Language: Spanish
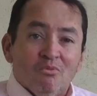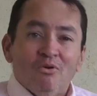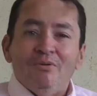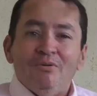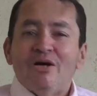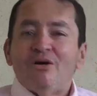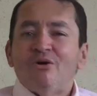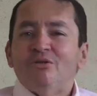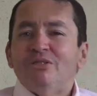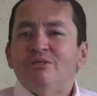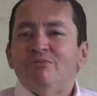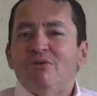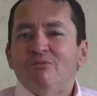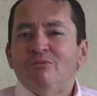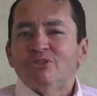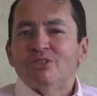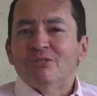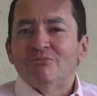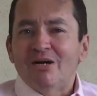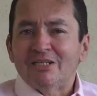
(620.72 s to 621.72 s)
Muy bien,
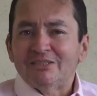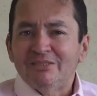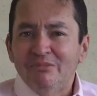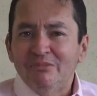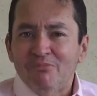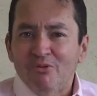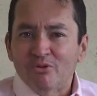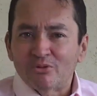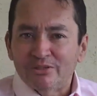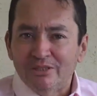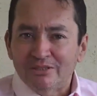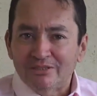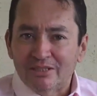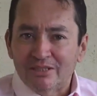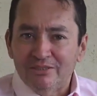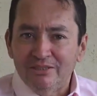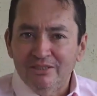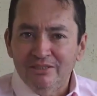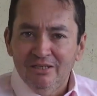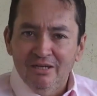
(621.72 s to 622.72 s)
continuamos en Max Deportes
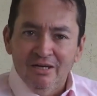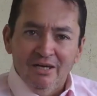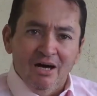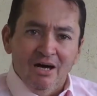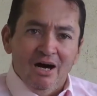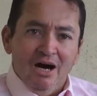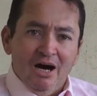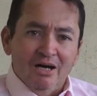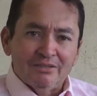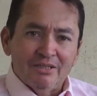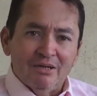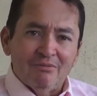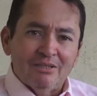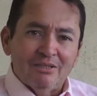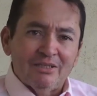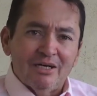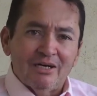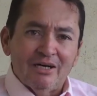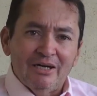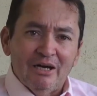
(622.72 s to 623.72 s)
aquí a
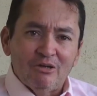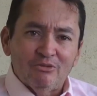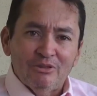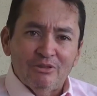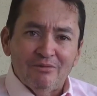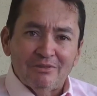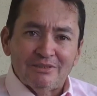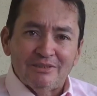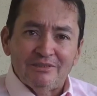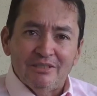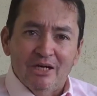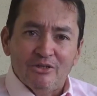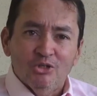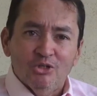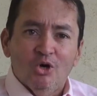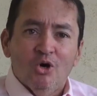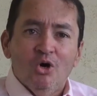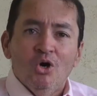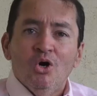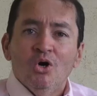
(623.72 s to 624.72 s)
través del canal
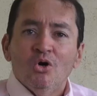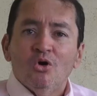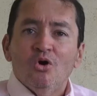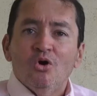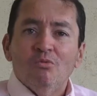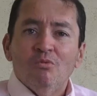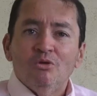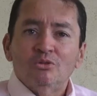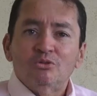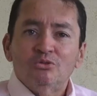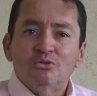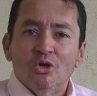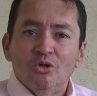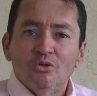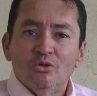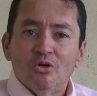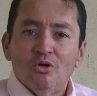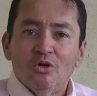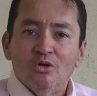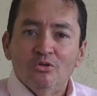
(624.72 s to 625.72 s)
universitario. Como
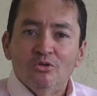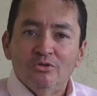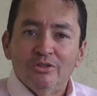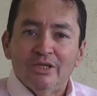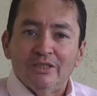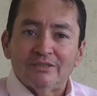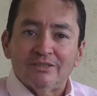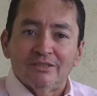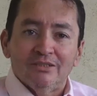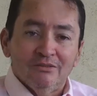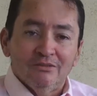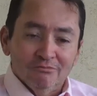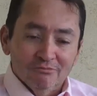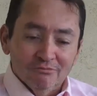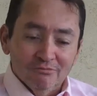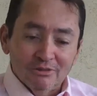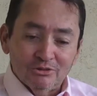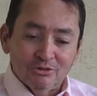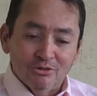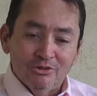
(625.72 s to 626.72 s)
todos los lunes,
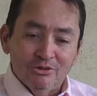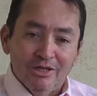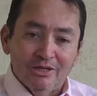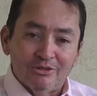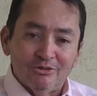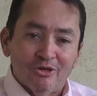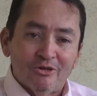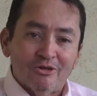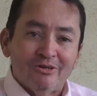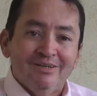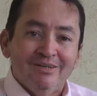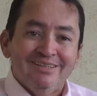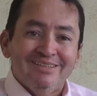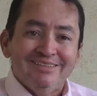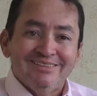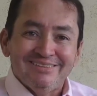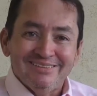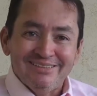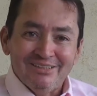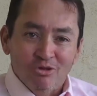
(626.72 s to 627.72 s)
nuestro director
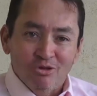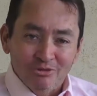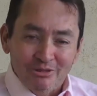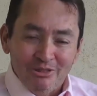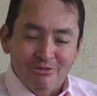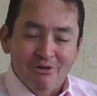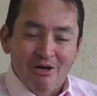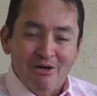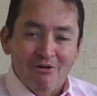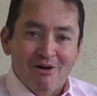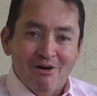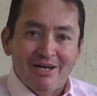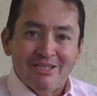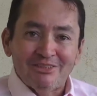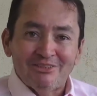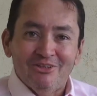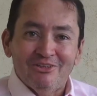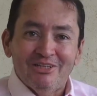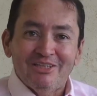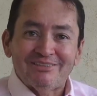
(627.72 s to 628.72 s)
continúa de
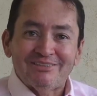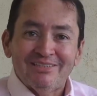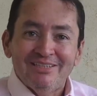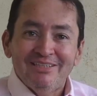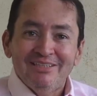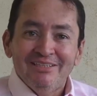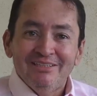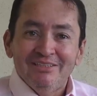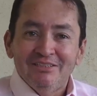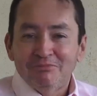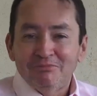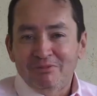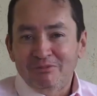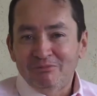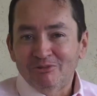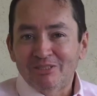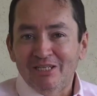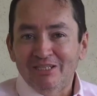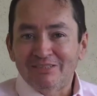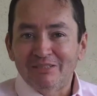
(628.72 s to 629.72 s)
vacaciones.
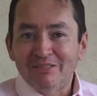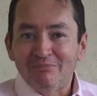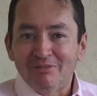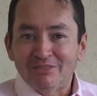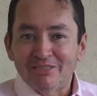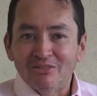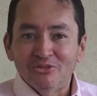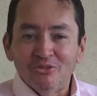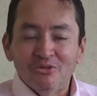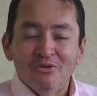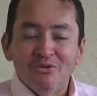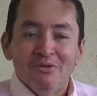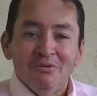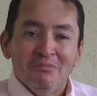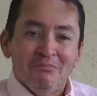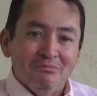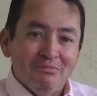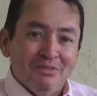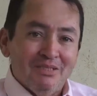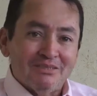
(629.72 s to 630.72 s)
Esperemos que le esté pasando
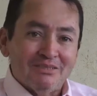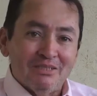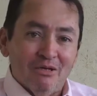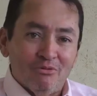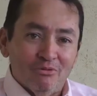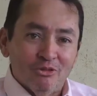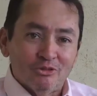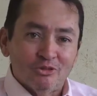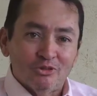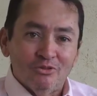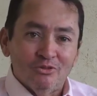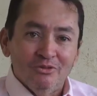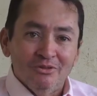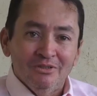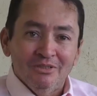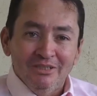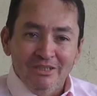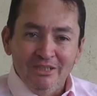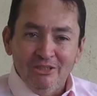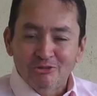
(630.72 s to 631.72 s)
bien sabroso.
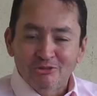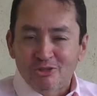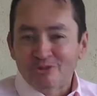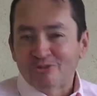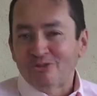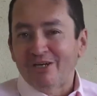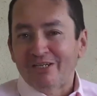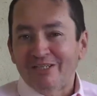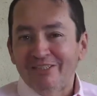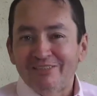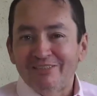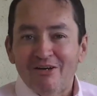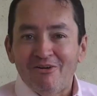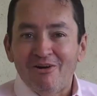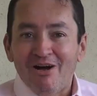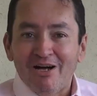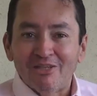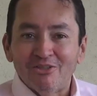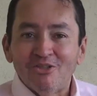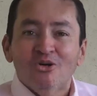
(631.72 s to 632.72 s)
Y nosotros aquí
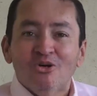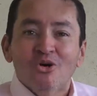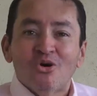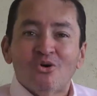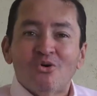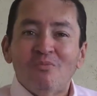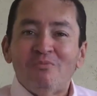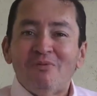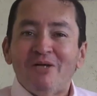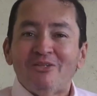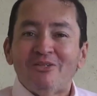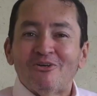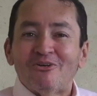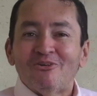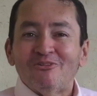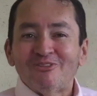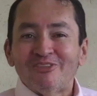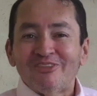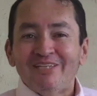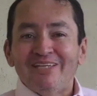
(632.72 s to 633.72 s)
trabajando, cumpliendo
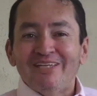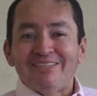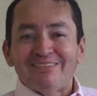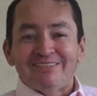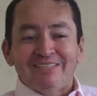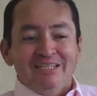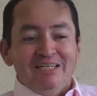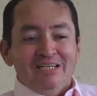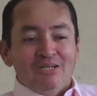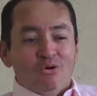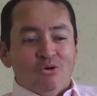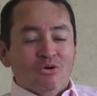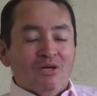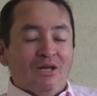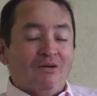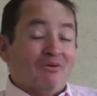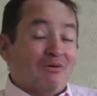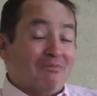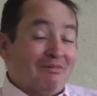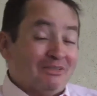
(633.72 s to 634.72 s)
con ustedes, con la
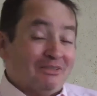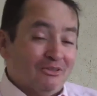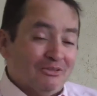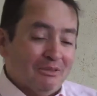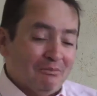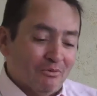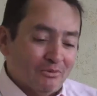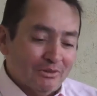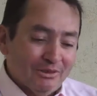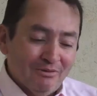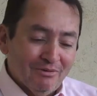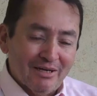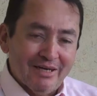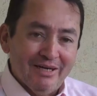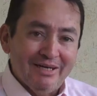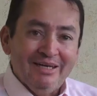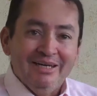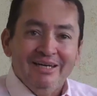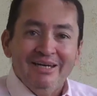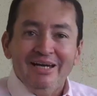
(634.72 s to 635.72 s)
información deportiva
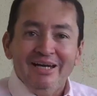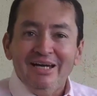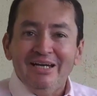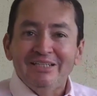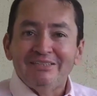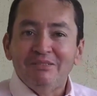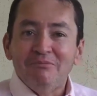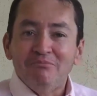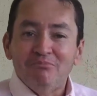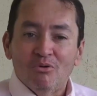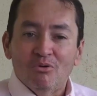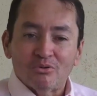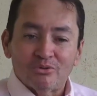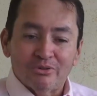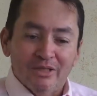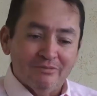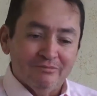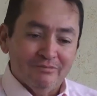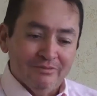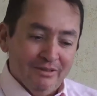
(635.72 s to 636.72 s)
que es
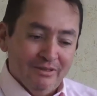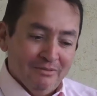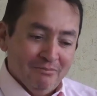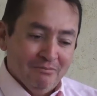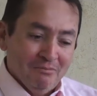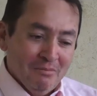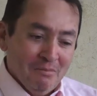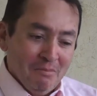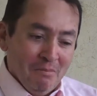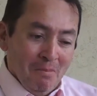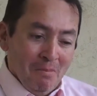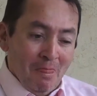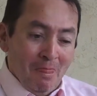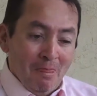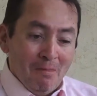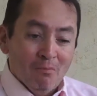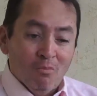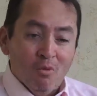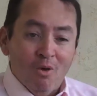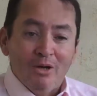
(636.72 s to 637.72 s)
importante.
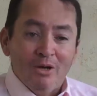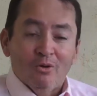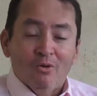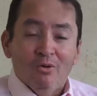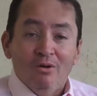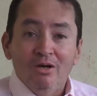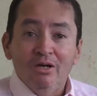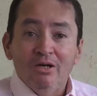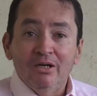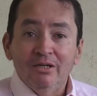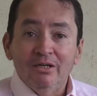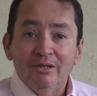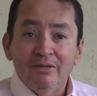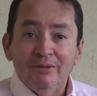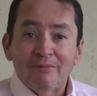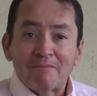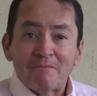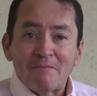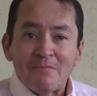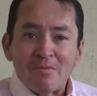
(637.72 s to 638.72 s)
Bueno,
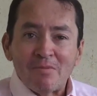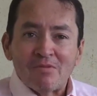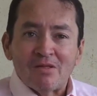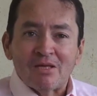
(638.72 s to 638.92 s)
eh,